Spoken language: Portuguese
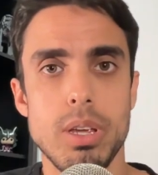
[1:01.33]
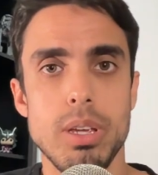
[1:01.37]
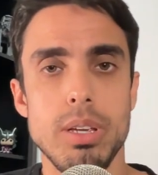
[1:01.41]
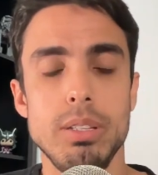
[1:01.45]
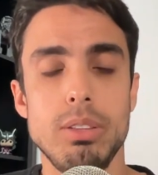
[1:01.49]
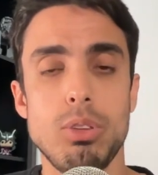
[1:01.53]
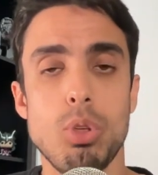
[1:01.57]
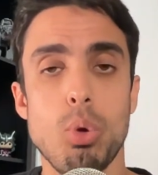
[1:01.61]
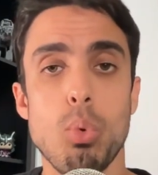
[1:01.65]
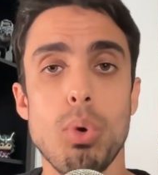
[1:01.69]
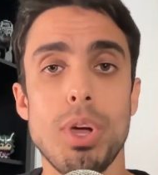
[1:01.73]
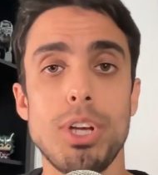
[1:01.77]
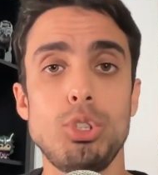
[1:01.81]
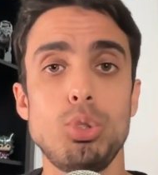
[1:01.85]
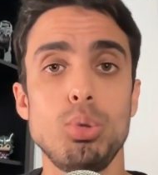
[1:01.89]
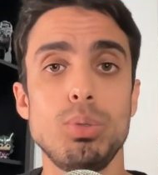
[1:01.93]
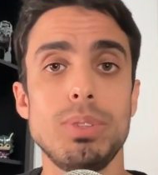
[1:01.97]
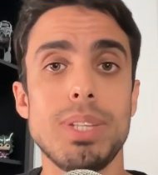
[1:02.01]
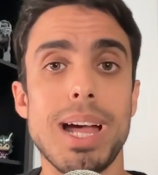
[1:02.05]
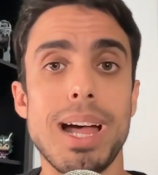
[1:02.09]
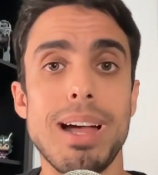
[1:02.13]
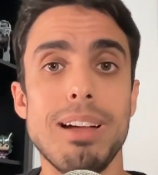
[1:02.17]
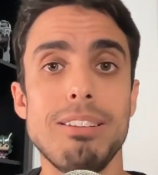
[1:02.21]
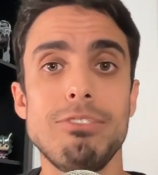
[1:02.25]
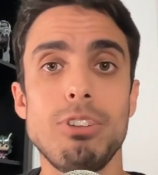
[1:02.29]
Então eu
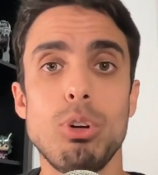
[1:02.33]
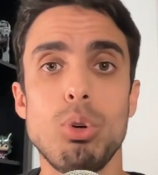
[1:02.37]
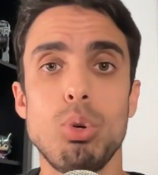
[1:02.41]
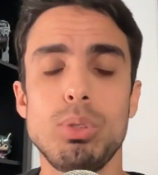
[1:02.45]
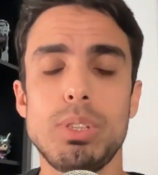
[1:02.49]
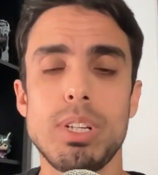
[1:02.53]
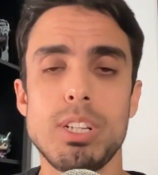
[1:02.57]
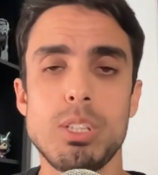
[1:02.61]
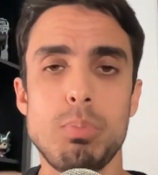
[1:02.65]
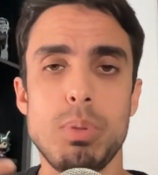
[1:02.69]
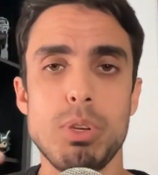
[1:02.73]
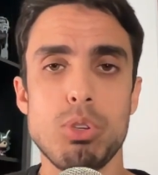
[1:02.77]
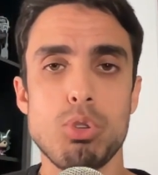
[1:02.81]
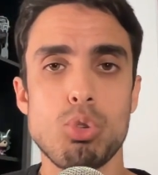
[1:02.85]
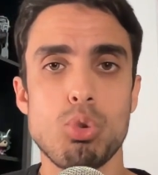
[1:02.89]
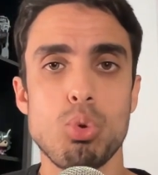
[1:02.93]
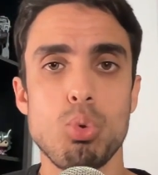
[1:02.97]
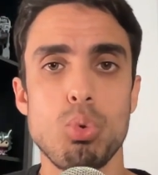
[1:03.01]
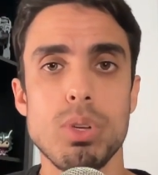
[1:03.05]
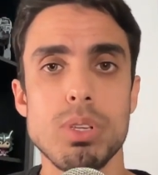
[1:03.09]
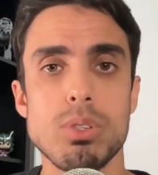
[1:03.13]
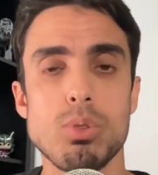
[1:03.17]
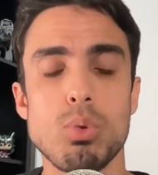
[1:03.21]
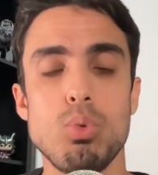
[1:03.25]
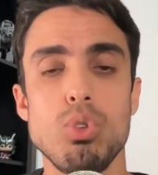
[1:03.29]
ajudava outras
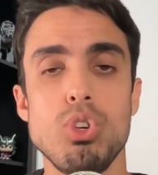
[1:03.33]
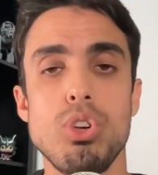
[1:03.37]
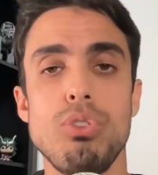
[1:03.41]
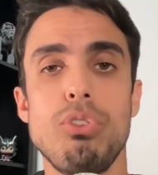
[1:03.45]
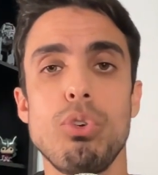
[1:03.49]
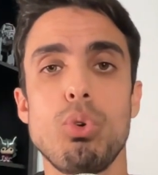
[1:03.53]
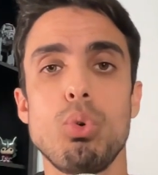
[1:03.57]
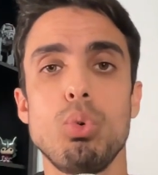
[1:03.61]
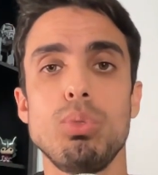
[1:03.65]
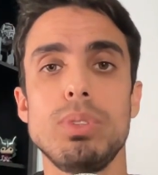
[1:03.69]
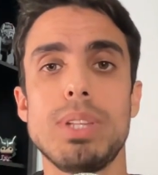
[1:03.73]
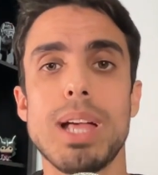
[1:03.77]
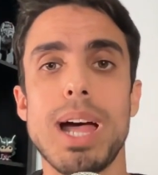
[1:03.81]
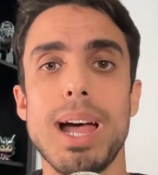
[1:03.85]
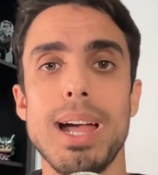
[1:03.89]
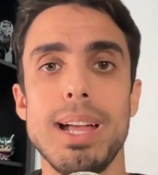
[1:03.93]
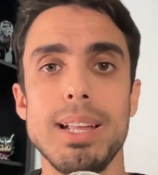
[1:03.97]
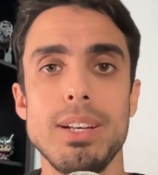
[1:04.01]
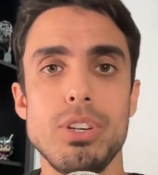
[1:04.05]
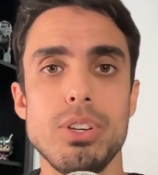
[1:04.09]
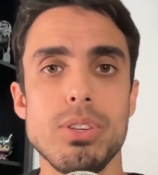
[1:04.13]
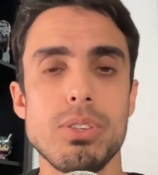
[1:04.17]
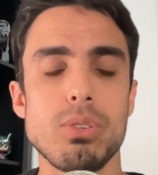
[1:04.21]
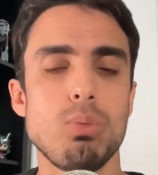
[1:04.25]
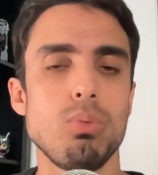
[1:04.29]
pessoas com
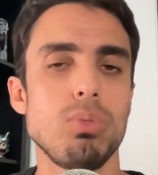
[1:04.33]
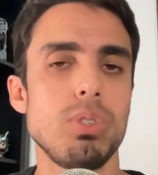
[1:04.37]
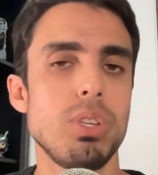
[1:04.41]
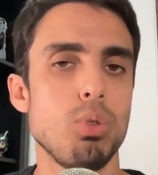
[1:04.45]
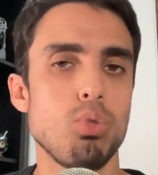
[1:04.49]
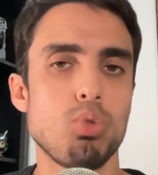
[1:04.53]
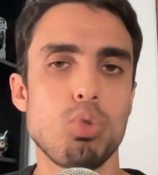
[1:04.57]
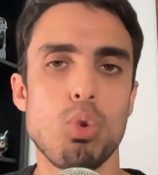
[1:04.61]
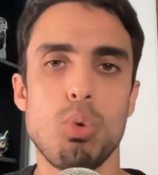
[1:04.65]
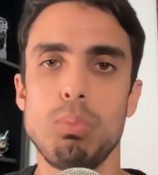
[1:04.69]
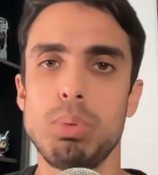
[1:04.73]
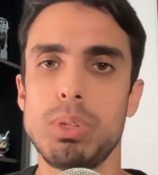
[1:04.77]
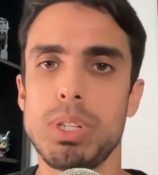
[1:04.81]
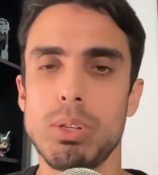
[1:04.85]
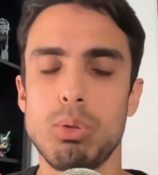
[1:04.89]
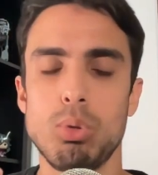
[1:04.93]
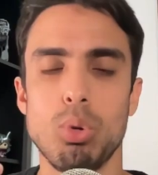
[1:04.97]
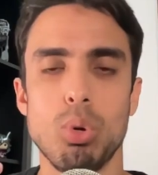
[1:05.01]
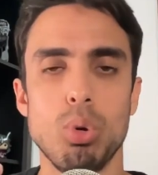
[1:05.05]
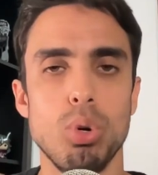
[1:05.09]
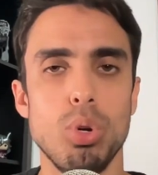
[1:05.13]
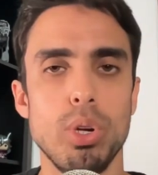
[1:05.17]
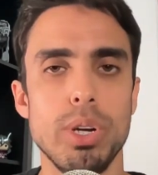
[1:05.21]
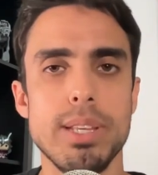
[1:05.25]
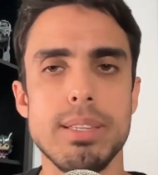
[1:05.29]
dificuldades com seus
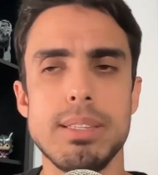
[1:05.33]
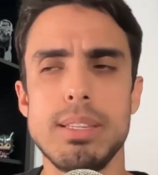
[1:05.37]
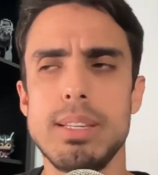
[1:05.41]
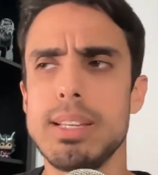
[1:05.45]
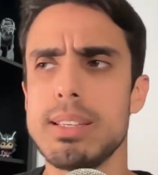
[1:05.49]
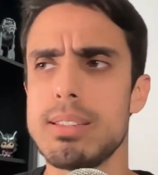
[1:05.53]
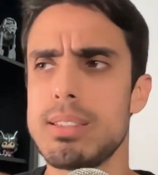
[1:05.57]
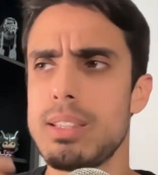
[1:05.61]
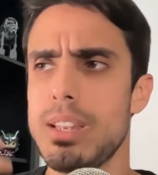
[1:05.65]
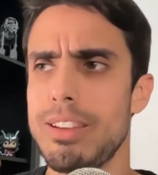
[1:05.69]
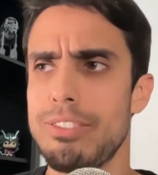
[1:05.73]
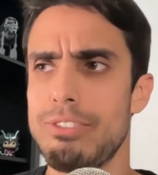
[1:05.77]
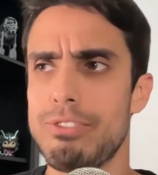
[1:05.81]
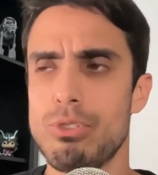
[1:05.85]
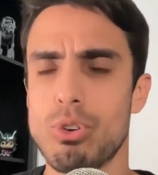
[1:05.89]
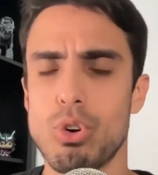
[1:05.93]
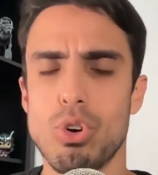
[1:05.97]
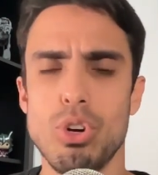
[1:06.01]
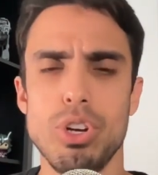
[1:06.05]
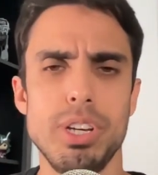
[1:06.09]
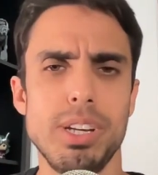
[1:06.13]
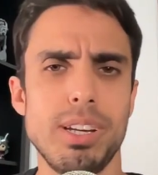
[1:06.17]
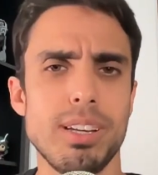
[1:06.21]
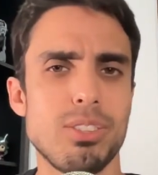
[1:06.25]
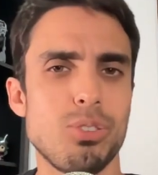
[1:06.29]
computadores, linhas
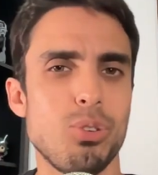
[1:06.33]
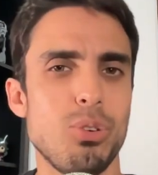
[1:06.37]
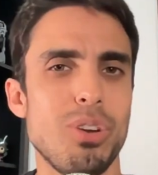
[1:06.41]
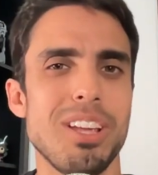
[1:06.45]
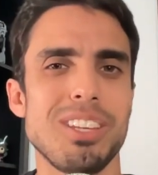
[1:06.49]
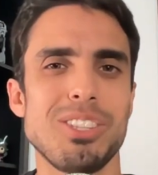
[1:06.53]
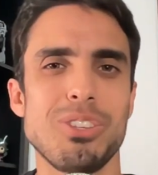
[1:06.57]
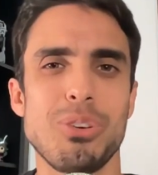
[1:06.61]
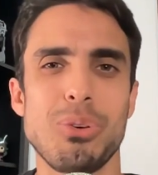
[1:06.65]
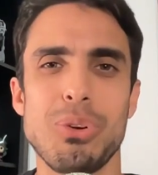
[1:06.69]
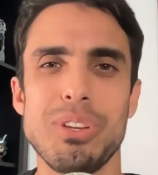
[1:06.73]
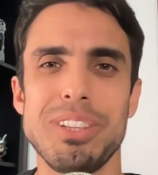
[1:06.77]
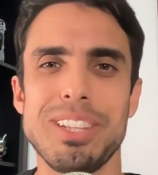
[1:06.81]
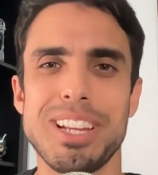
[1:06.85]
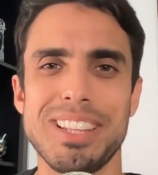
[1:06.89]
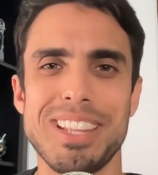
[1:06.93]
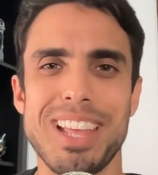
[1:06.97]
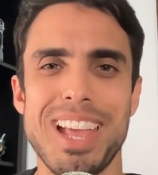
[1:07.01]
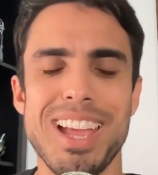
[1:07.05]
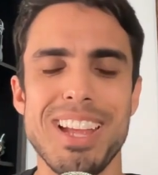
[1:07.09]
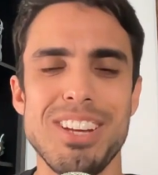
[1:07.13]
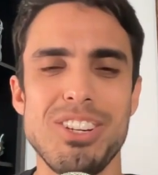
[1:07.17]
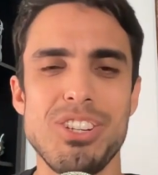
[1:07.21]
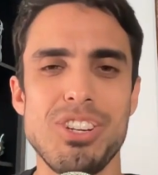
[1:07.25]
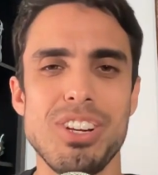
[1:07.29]
telefônicas, conexão com a
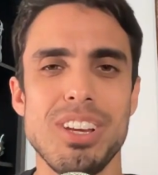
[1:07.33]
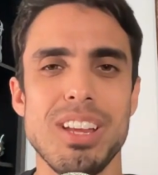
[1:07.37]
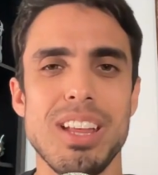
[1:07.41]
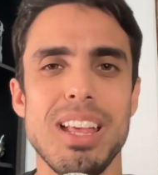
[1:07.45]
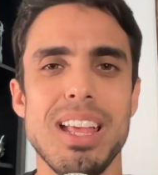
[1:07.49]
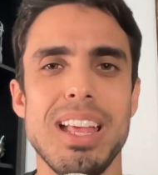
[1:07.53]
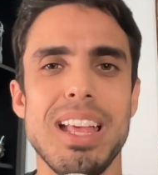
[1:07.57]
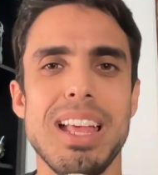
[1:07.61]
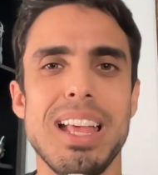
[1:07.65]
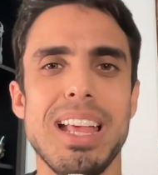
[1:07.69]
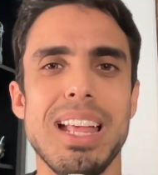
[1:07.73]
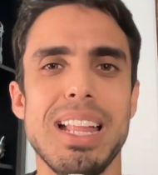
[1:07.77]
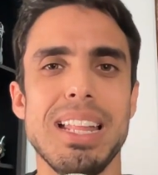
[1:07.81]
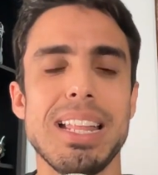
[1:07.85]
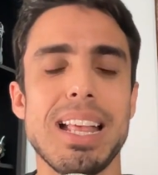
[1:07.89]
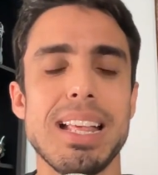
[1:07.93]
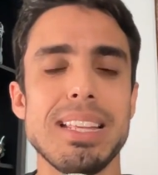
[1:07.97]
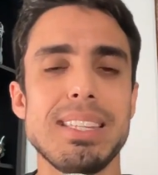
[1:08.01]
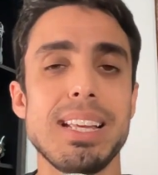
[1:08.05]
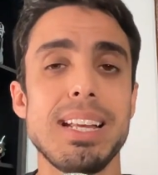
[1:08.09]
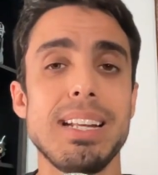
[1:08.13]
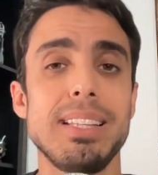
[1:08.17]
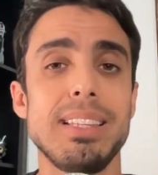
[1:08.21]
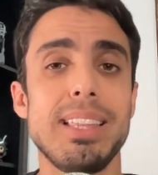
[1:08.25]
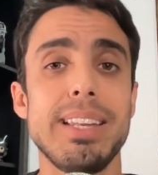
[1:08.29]
internet, na
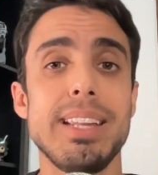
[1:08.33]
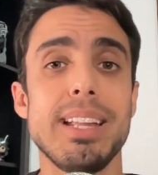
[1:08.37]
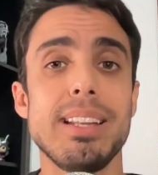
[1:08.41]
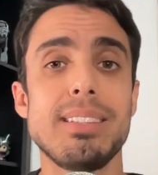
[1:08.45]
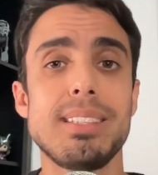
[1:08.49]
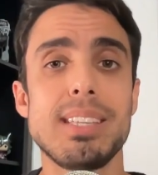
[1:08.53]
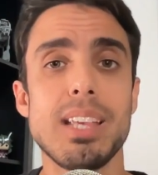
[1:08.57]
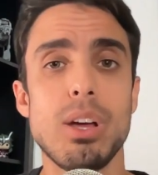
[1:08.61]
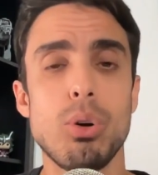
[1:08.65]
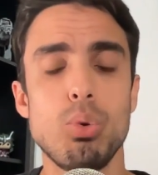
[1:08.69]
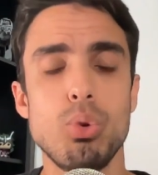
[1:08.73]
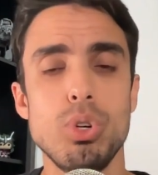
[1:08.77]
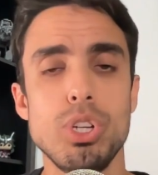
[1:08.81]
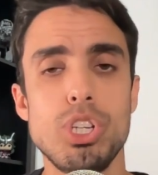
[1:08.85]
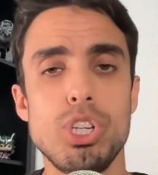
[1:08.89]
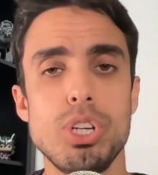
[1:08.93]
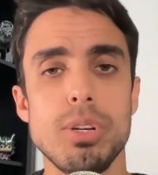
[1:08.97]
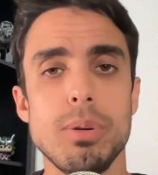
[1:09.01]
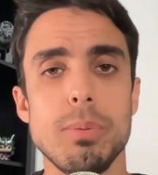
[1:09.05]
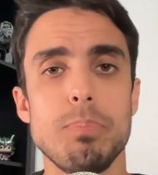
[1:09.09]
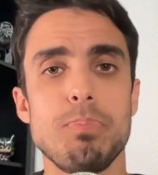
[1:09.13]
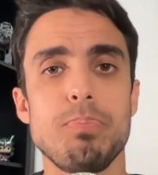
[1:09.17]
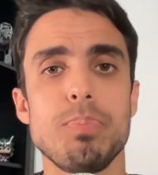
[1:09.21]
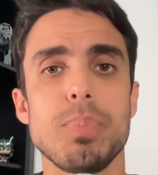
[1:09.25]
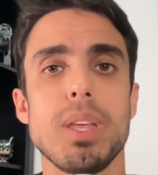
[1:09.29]
Secretaria de
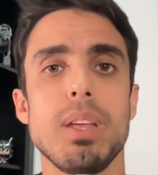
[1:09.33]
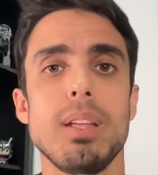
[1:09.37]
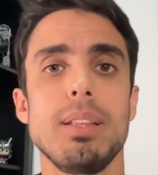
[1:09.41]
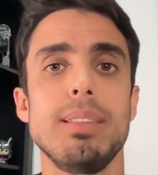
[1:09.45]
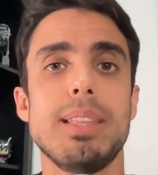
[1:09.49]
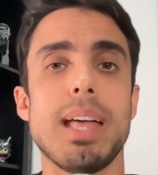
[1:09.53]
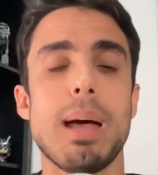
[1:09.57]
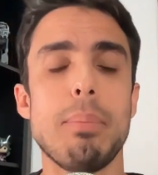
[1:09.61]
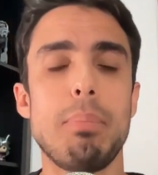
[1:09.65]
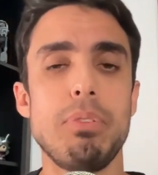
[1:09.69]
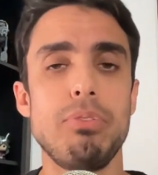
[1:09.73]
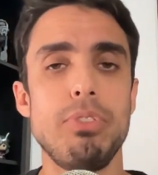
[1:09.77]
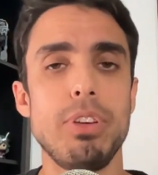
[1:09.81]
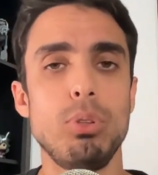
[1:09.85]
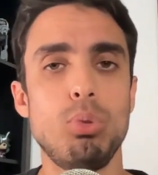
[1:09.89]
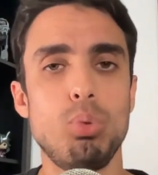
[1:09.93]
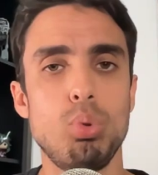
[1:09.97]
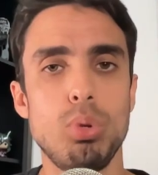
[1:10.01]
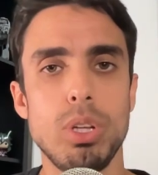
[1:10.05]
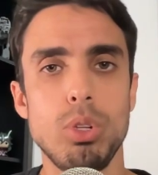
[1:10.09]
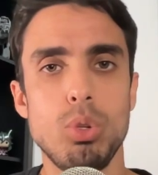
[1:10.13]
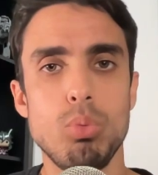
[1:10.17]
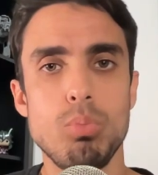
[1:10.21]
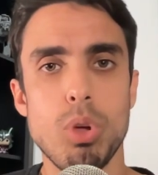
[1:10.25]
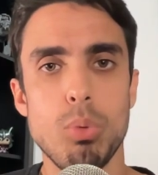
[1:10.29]
Saúde da
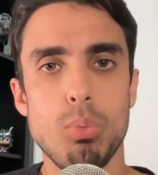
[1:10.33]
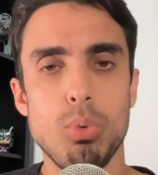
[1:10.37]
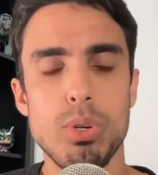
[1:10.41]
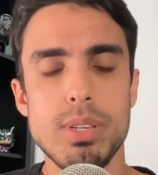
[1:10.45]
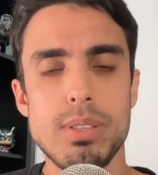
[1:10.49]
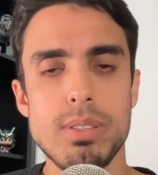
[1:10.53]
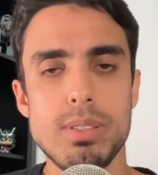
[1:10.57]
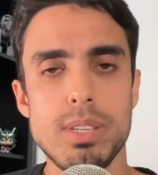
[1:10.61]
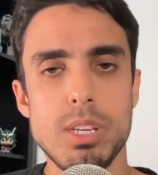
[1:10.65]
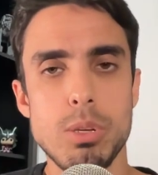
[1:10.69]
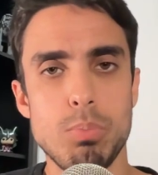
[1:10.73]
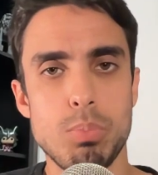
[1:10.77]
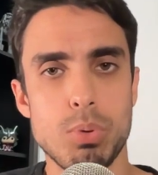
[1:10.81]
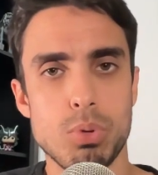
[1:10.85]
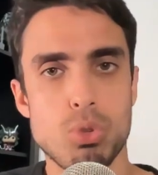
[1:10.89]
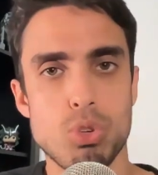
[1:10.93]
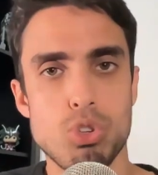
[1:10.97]
prefeitura do meu município.